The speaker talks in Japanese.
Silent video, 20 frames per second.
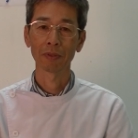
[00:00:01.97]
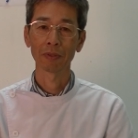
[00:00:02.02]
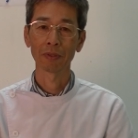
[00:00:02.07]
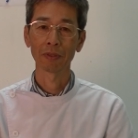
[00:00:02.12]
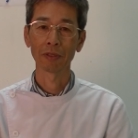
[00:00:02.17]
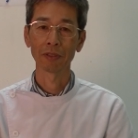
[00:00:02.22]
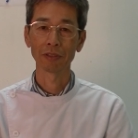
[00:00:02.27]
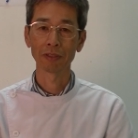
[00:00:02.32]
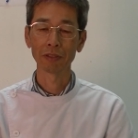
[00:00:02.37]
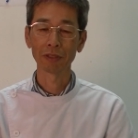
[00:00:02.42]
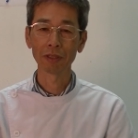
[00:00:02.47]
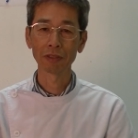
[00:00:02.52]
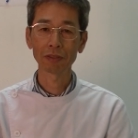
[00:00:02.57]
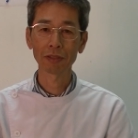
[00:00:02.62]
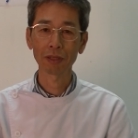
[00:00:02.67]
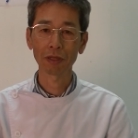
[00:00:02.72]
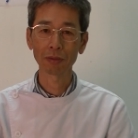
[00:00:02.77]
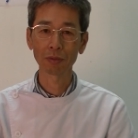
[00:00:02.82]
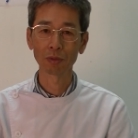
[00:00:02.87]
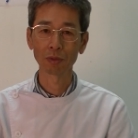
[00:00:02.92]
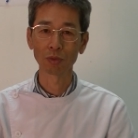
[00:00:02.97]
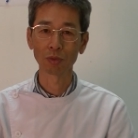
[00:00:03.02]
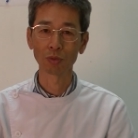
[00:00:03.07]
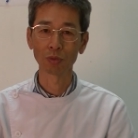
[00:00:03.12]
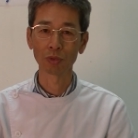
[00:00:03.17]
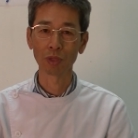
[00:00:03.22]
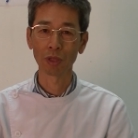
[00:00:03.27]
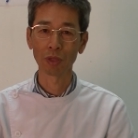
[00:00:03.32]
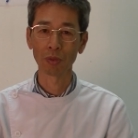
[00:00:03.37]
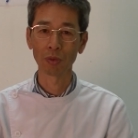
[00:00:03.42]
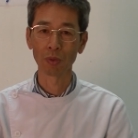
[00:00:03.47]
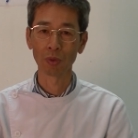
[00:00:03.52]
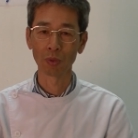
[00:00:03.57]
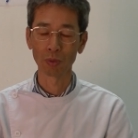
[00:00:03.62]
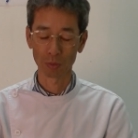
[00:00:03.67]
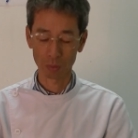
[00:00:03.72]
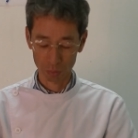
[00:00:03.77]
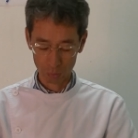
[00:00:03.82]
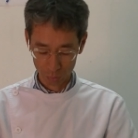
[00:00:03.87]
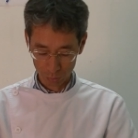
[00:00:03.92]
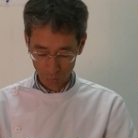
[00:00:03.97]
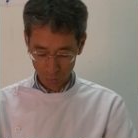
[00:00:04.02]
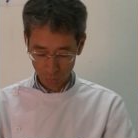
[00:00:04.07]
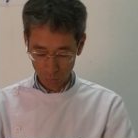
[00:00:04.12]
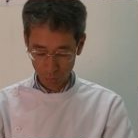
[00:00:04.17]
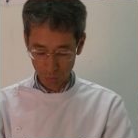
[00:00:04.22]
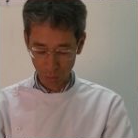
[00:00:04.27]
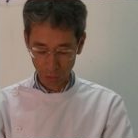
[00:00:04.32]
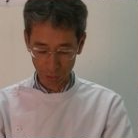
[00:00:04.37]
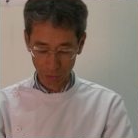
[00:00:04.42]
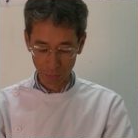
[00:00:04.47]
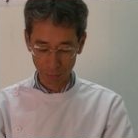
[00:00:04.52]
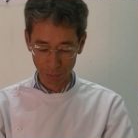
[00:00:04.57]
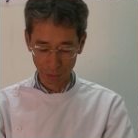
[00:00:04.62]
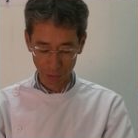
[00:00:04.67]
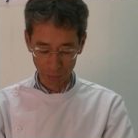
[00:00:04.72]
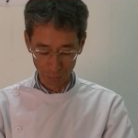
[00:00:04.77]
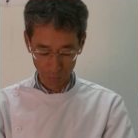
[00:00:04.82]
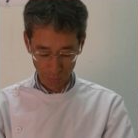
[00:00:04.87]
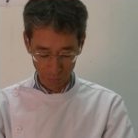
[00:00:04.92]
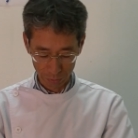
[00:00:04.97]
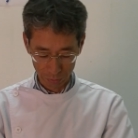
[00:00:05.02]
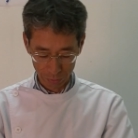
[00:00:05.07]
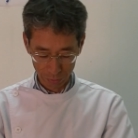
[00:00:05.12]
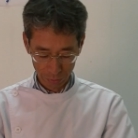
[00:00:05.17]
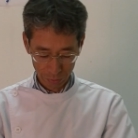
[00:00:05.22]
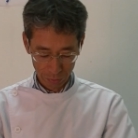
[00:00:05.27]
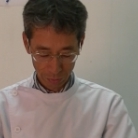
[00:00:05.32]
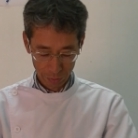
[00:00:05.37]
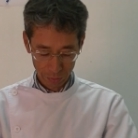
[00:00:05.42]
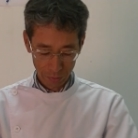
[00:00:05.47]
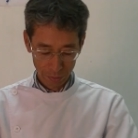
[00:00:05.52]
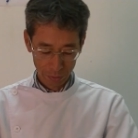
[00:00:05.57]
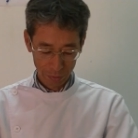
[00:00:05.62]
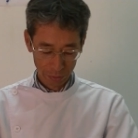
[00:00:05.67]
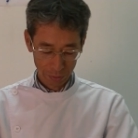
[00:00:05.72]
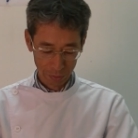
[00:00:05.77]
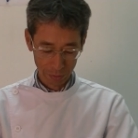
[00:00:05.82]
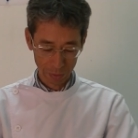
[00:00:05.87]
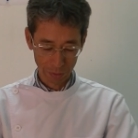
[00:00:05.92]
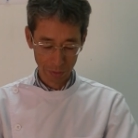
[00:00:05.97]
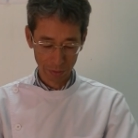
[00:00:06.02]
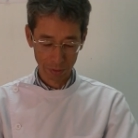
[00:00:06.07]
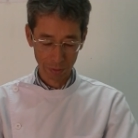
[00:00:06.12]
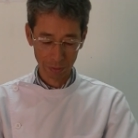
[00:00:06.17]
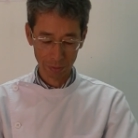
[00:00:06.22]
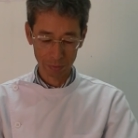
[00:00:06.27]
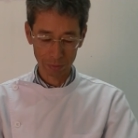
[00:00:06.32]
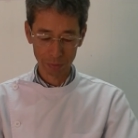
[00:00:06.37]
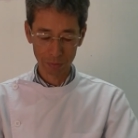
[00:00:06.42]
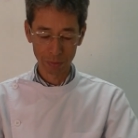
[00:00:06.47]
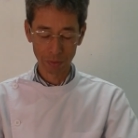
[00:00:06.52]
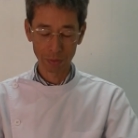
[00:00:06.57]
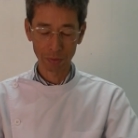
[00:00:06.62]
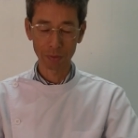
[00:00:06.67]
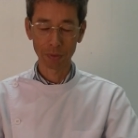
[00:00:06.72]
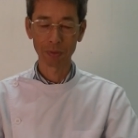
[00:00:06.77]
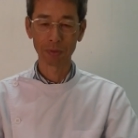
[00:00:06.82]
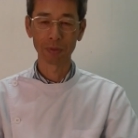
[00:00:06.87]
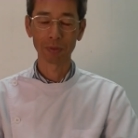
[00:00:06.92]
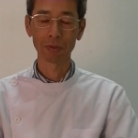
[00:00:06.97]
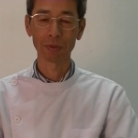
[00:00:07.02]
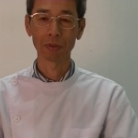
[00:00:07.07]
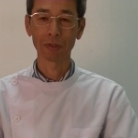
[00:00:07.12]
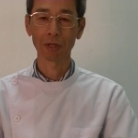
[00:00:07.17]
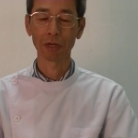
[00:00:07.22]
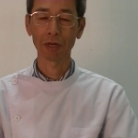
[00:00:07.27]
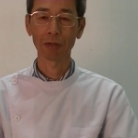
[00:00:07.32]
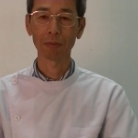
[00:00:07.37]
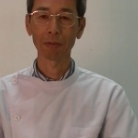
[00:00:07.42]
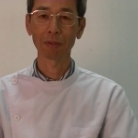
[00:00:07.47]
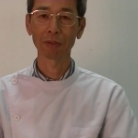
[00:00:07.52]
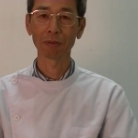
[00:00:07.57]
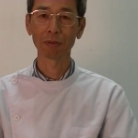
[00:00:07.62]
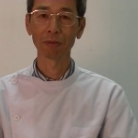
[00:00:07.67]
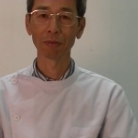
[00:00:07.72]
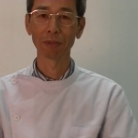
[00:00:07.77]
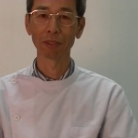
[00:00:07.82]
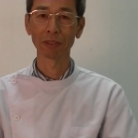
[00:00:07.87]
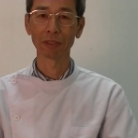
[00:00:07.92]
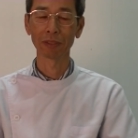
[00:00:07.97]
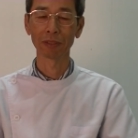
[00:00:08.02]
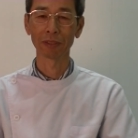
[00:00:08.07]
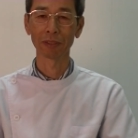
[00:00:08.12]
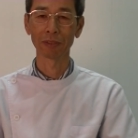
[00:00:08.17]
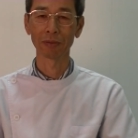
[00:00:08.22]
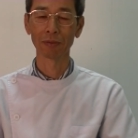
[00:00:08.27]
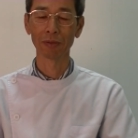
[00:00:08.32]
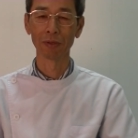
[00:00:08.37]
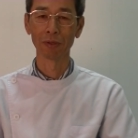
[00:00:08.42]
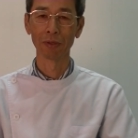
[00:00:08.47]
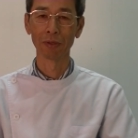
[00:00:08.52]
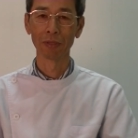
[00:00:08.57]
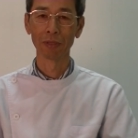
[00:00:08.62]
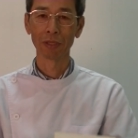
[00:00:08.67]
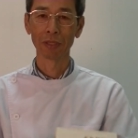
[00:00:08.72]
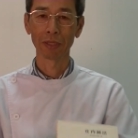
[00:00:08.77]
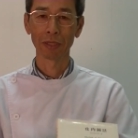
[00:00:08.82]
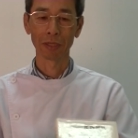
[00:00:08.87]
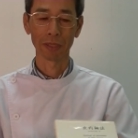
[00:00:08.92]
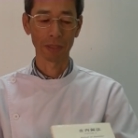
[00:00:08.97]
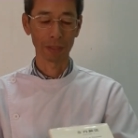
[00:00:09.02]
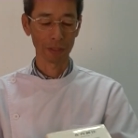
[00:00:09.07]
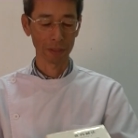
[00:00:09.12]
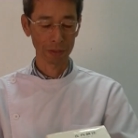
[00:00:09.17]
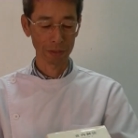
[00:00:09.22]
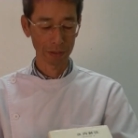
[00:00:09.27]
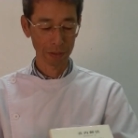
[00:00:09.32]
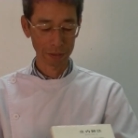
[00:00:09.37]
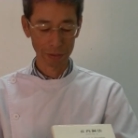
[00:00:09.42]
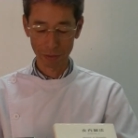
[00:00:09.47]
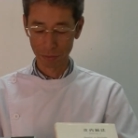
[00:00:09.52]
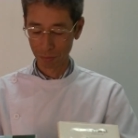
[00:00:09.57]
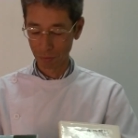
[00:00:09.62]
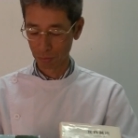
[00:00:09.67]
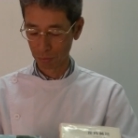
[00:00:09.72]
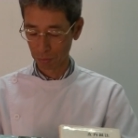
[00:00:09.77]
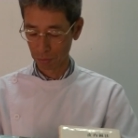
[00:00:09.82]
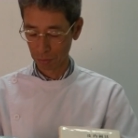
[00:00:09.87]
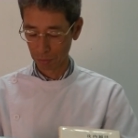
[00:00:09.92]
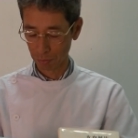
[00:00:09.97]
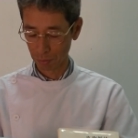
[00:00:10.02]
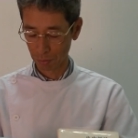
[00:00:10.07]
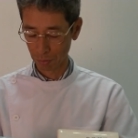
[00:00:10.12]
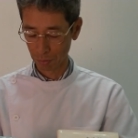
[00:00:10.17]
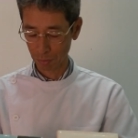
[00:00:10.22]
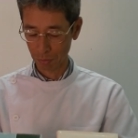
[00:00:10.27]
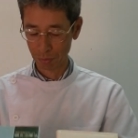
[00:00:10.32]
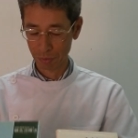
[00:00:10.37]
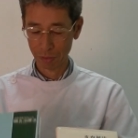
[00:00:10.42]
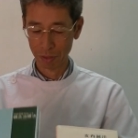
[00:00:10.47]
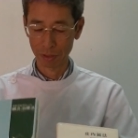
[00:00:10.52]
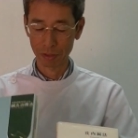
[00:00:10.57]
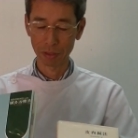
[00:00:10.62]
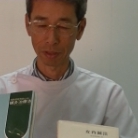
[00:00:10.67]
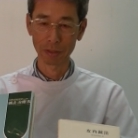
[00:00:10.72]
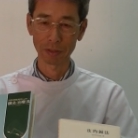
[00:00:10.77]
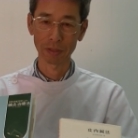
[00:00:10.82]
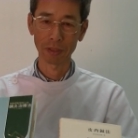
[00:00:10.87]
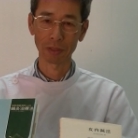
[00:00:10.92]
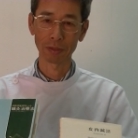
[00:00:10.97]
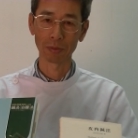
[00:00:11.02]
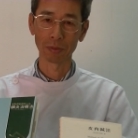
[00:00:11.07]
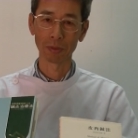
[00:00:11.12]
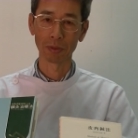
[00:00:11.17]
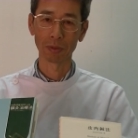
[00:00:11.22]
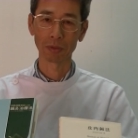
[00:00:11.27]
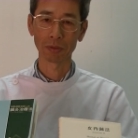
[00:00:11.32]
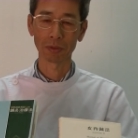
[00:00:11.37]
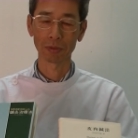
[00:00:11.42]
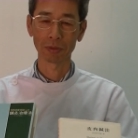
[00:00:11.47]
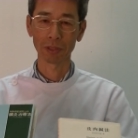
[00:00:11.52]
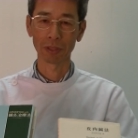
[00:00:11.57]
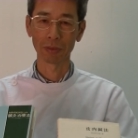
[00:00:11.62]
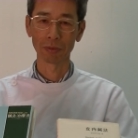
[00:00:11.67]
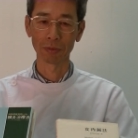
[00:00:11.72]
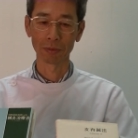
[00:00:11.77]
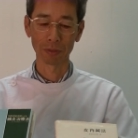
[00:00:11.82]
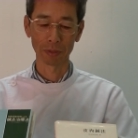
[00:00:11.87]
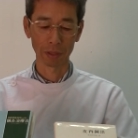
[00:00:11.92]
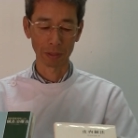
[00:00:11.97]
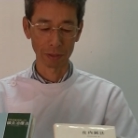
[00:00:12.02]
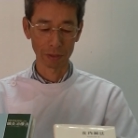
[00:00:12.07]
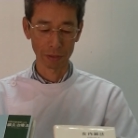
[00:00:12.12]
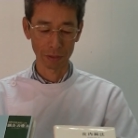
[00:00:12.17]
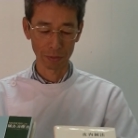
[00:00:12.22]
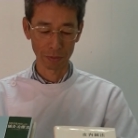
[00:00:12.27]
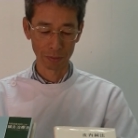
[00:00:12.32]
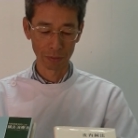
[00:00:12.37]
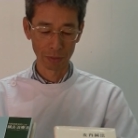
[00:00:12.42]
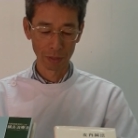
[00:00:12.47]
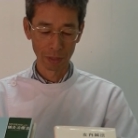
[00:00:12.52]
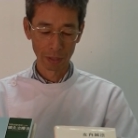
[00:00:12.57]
えー、地熱感度測定法をやってみたいと思います、えー、この赤羽神戸先生の、えー、避難心の本でもこちら地熱感度測定の本なんですけど、